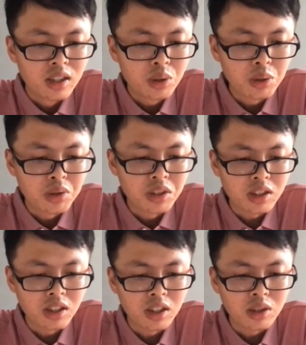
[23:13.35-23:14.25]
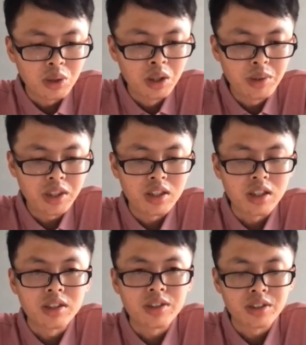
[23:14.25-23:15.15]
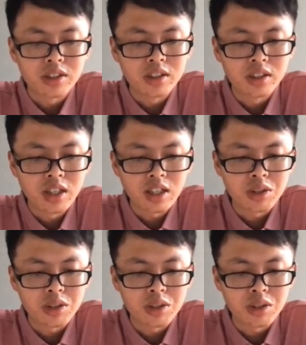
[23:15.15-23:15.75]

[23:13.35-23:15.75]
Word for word: 对于一个 topic， 它